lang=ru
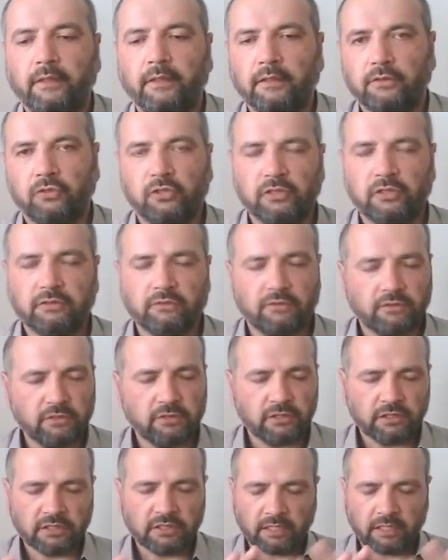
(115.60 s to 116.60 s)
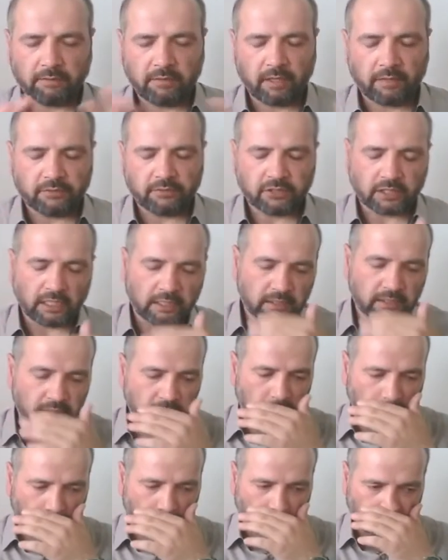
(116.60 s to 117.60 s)
То есть вот ни с кем не
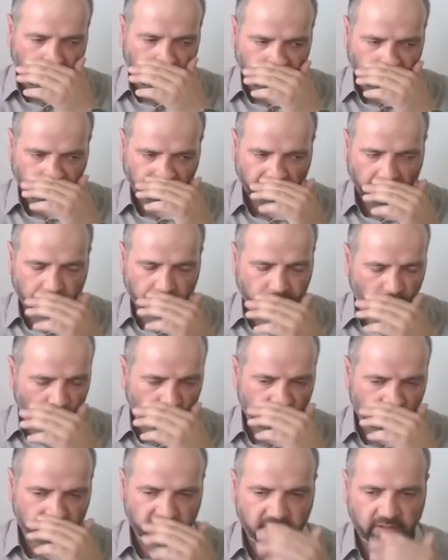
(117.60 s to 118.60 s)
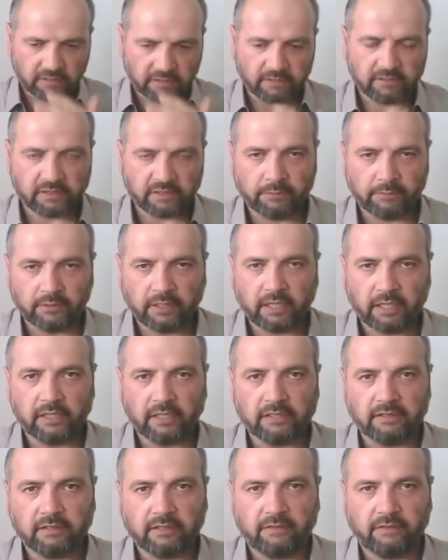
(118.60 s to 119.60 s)
общается, полностью
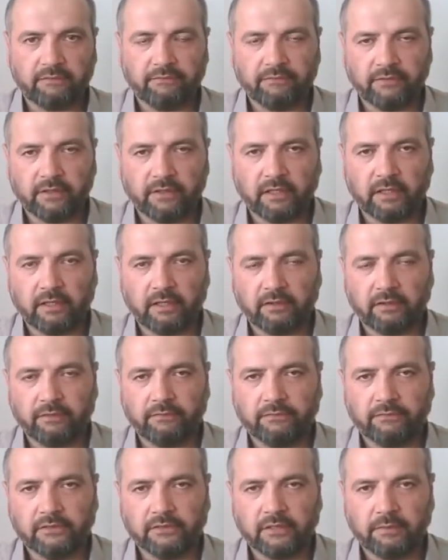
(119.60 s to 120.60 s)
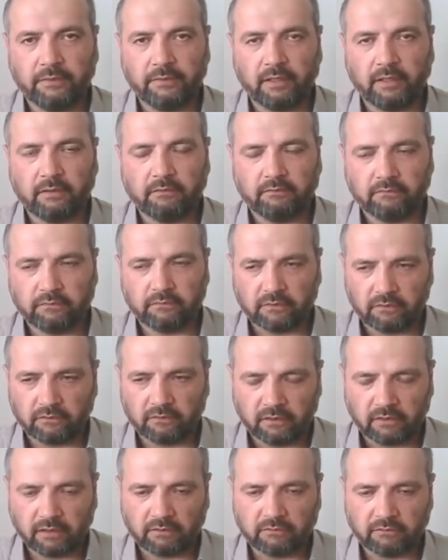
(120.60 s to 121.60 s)
замыкается на себя,
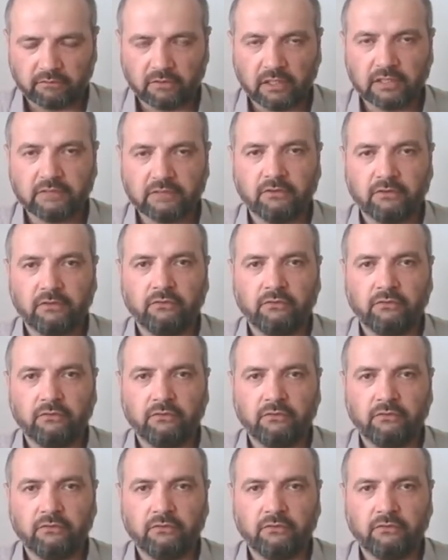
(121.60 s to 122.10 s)
на, на свой